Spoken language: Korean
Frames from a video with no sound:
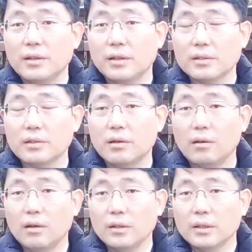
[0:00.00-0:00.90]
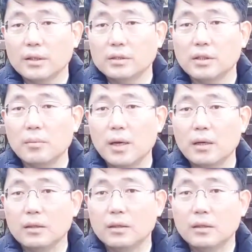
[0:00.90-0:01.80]
그래서
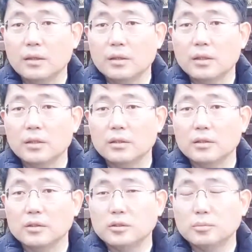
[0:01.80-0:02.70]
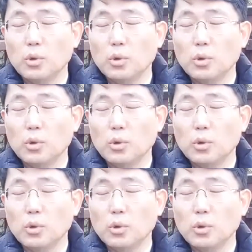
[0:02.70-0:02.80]
정말 그